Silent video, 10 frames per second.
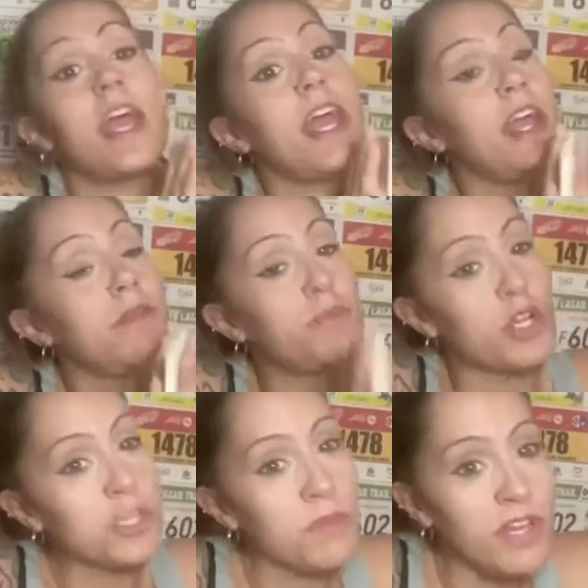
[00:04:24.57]
El
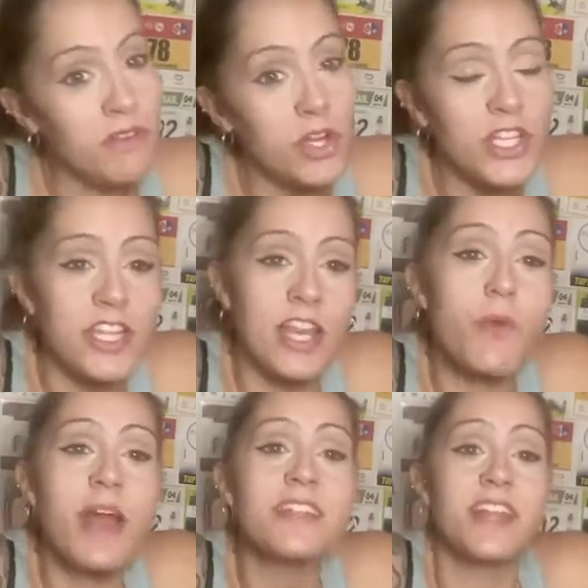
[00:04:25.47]
próximo libro
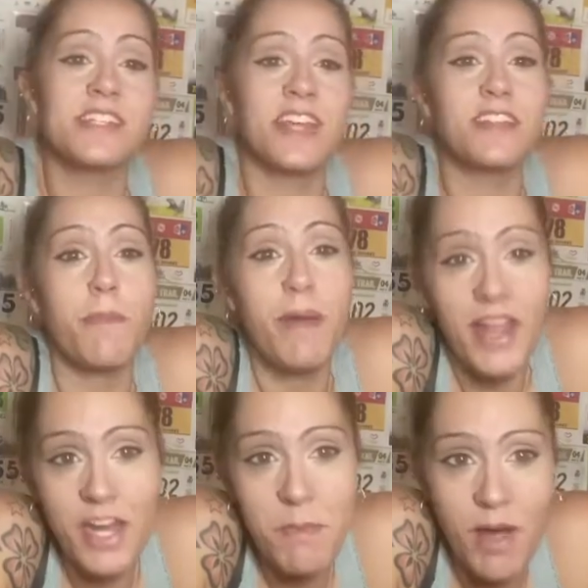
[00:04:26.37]
tendrá unas 300
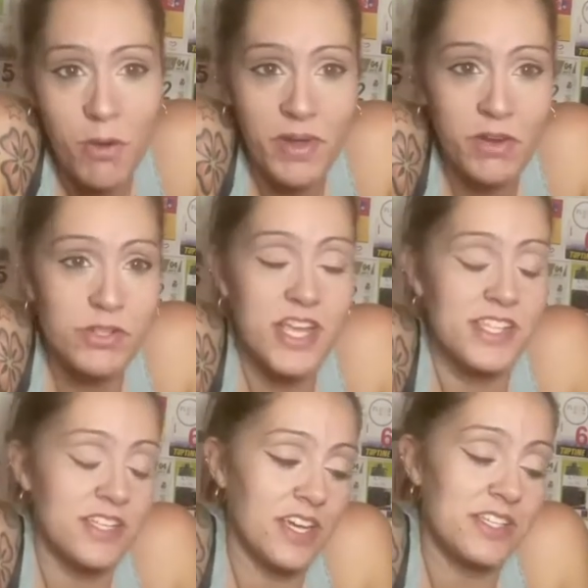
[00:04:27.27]
páginas, más o menos, o
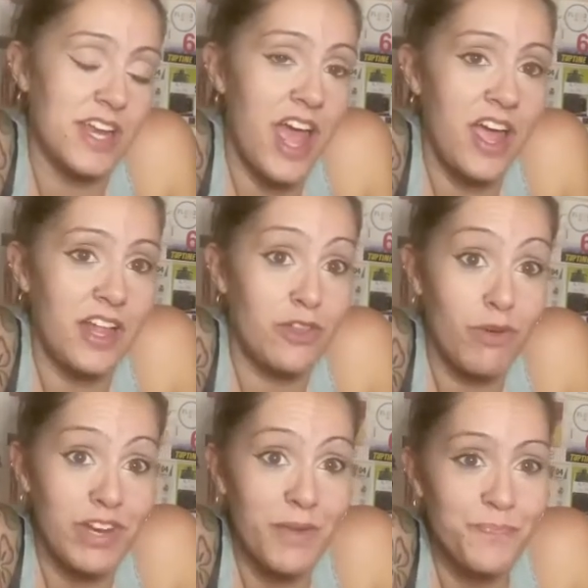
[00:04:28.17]
sea, que será el
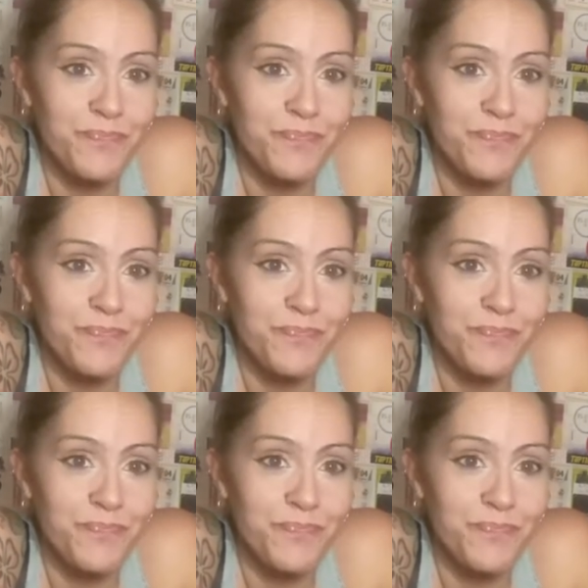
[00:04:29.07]
doble.